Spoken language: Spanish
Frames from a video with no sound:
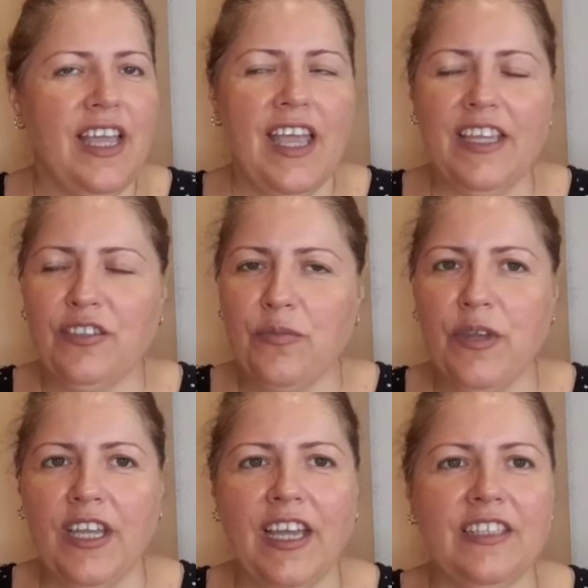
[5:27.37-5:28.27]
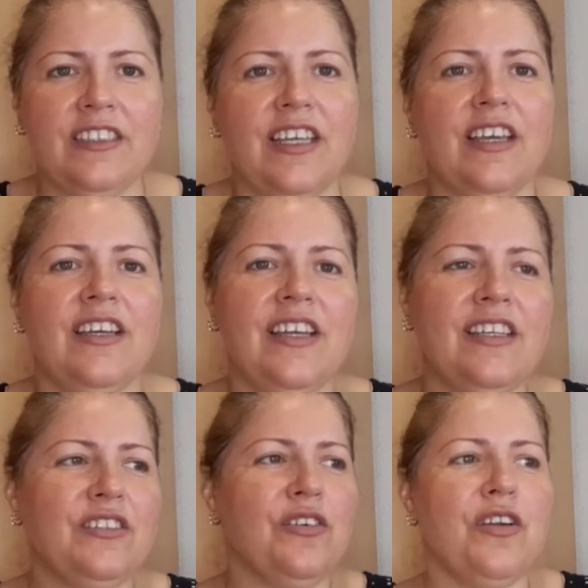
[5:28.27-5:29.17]
Eso me encanta.
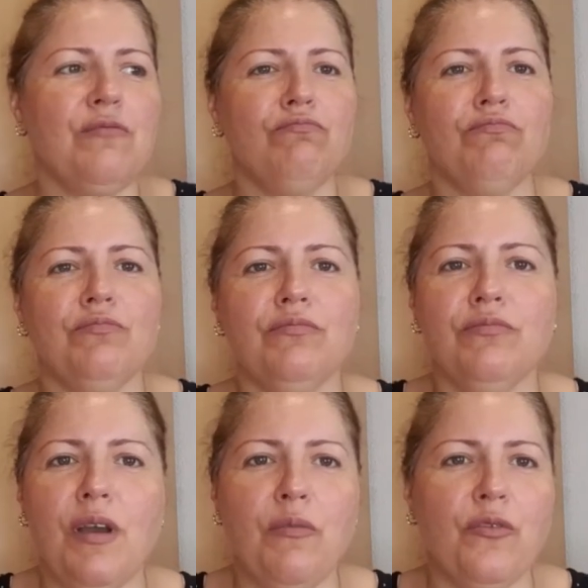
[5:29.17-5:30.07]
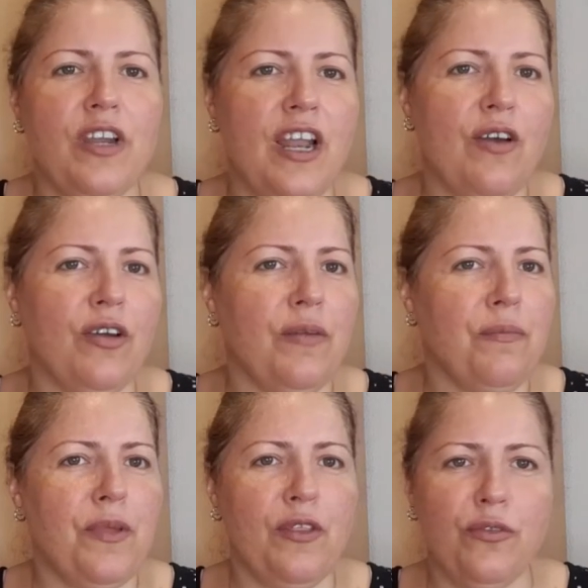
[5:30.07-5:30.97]
Eso es un, vamos, un helado que
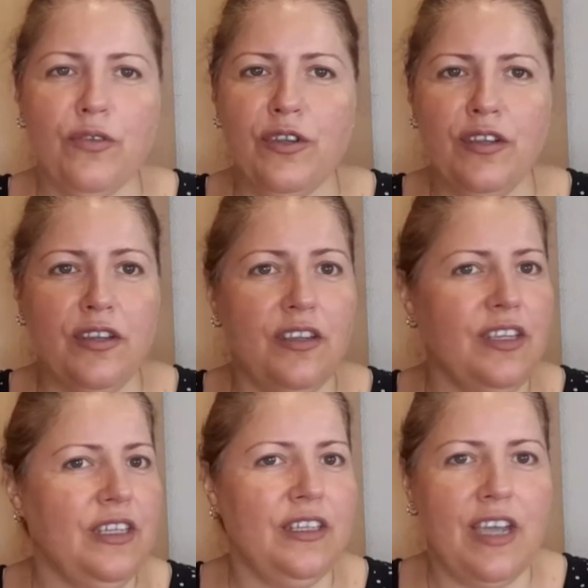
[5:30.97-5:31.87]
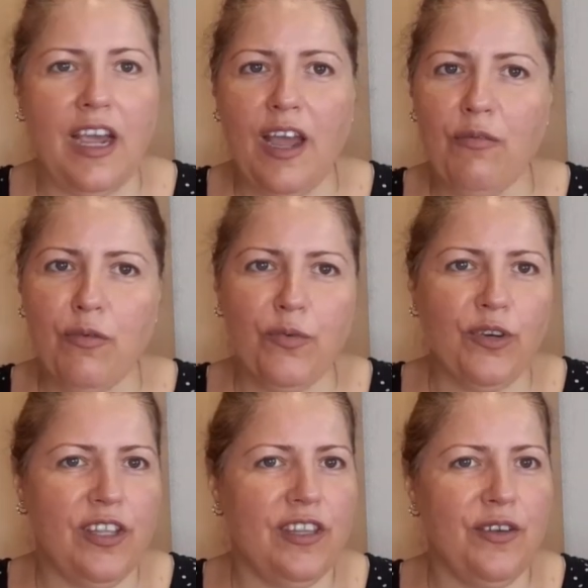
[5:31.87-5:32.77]
empiezo y, acabo
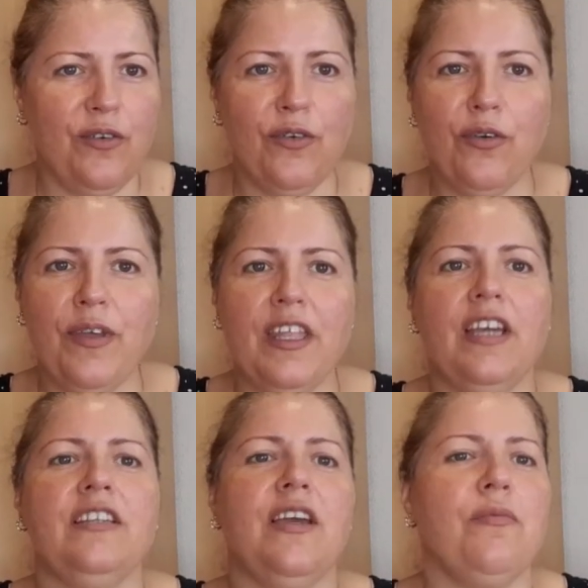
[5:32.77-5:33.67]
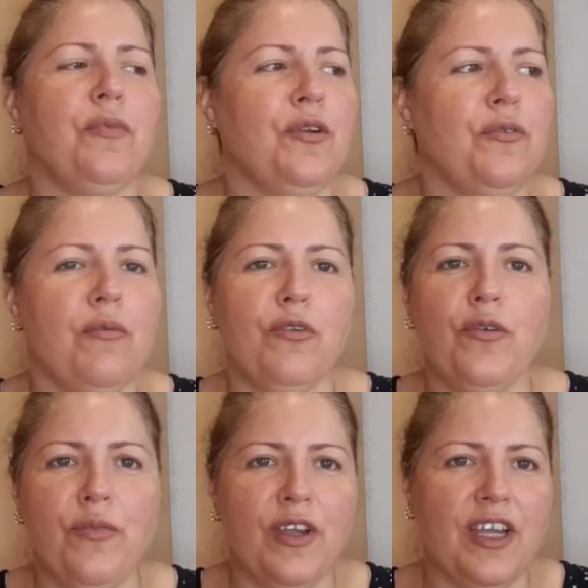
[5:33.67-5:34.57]
porque digo, lo voy a dejar ya. Pero vamos, no
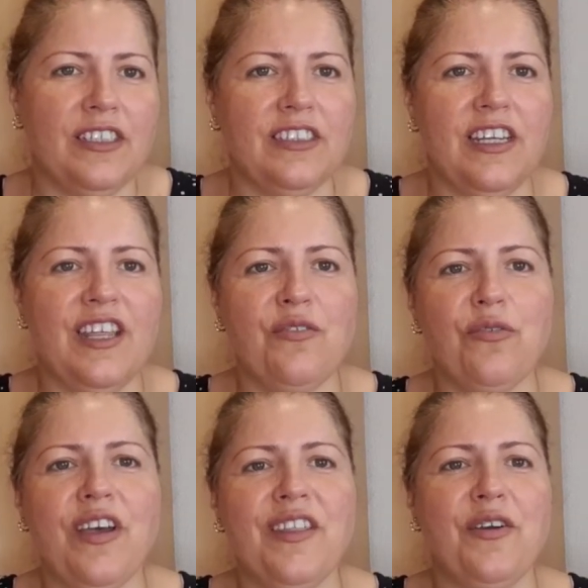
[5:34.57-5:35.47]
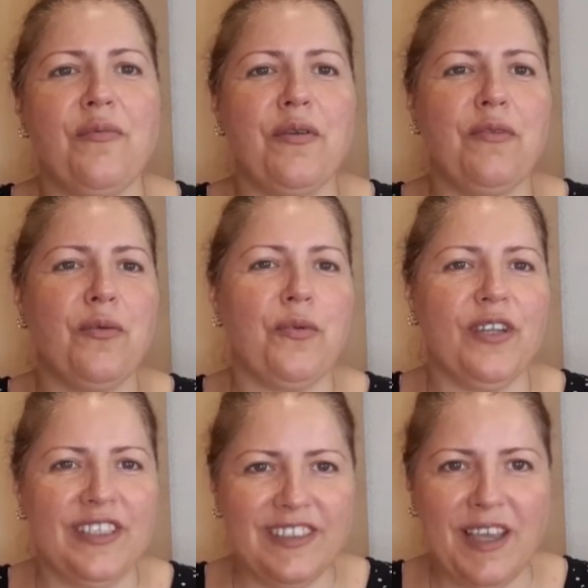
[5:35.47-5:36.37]
me cansaría nunca de comérmelo
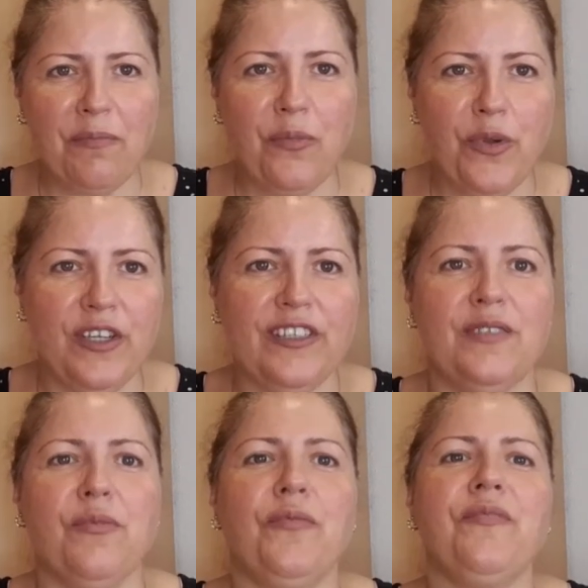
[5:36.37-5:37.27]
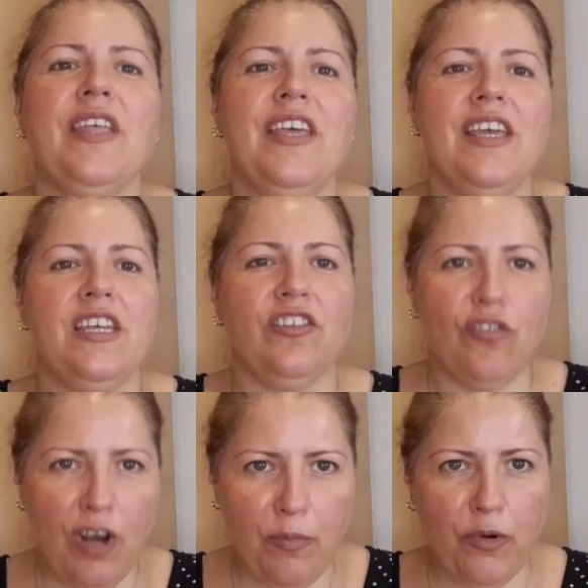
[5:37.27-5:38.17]
porque está buenísimo. Si
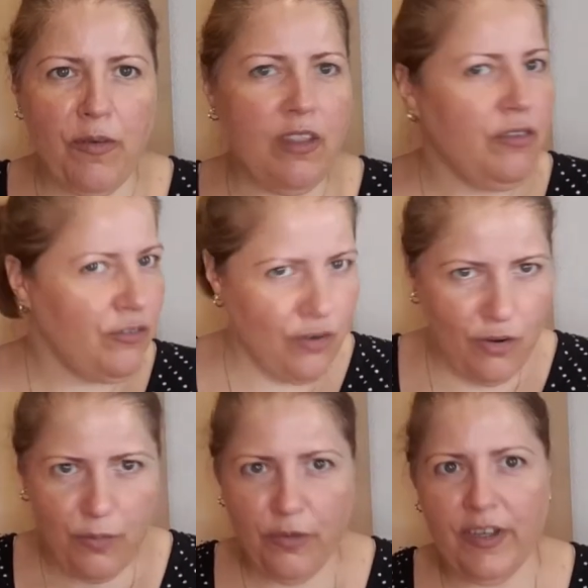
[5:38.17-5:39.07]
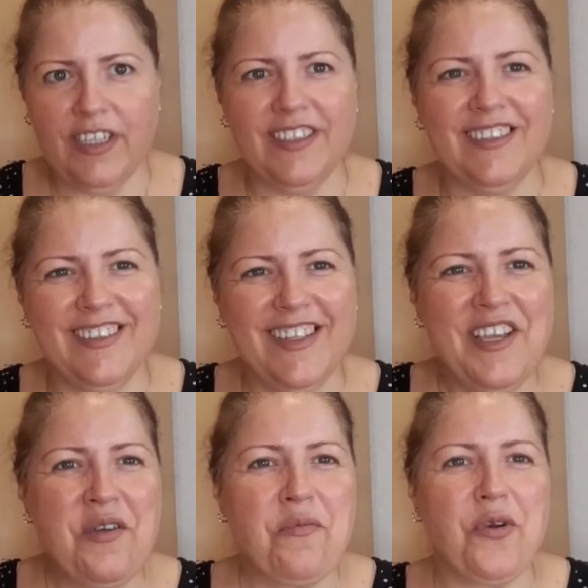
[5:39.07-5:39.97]
no lo ha probado, no lo probéis.
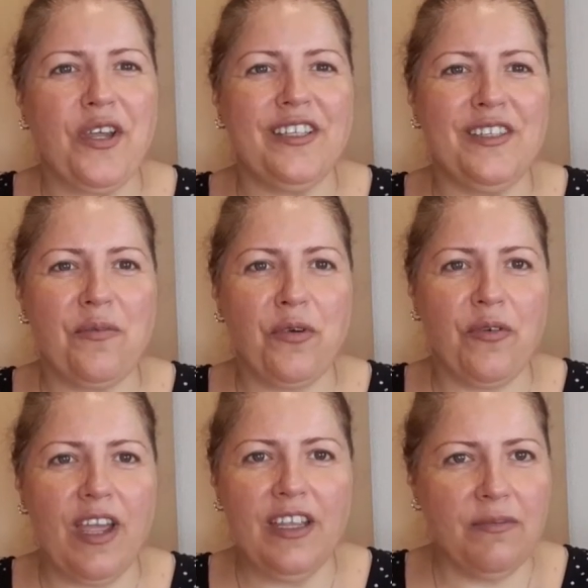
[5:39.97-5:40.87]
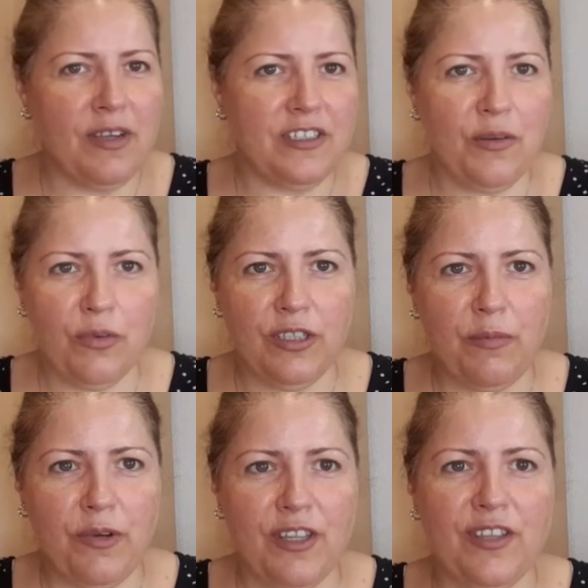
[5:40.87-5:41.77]
Porque si lo probáis, va a ser vuestra
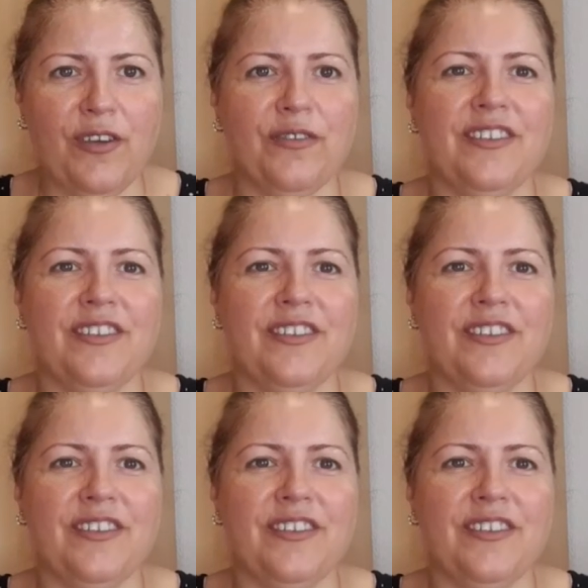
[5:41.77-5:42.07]
perdición.